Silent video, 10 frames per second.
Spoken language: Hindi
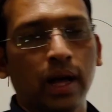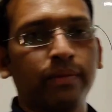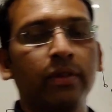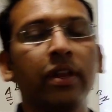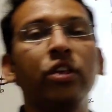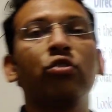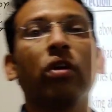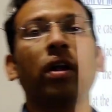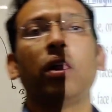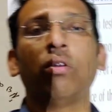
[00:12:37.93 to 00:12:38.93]
आप
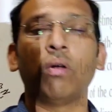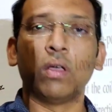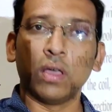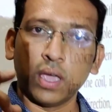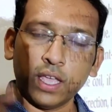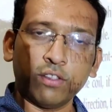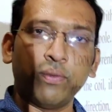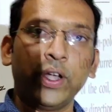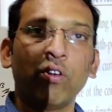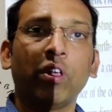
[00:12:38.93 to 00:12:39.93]
स्क्रीनशॉट ले लो इस
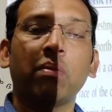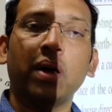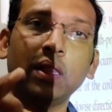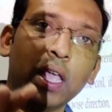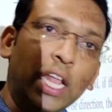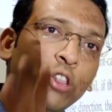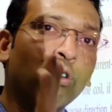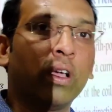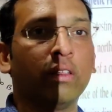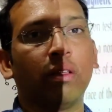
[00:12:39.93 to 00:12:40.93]
वीडियो के बाद इन
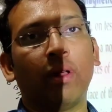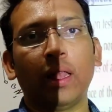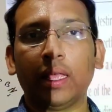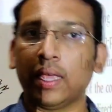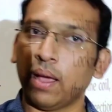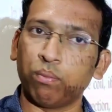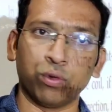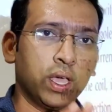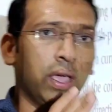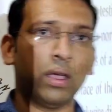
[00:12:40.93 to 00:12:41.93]
दो के सवाल लिख के आप
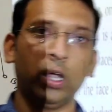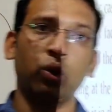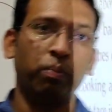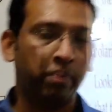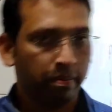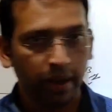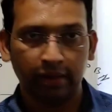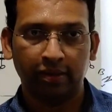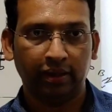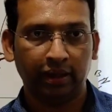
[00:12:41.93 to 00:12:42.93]
मुझे ग्रुप पे
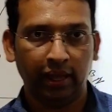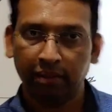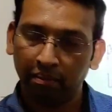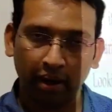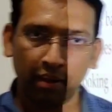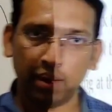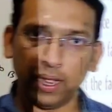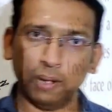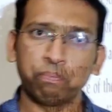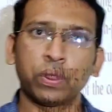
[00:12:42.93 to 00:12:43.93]
भेज सकते हैं बराबर
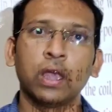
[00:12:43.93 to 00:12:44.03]
है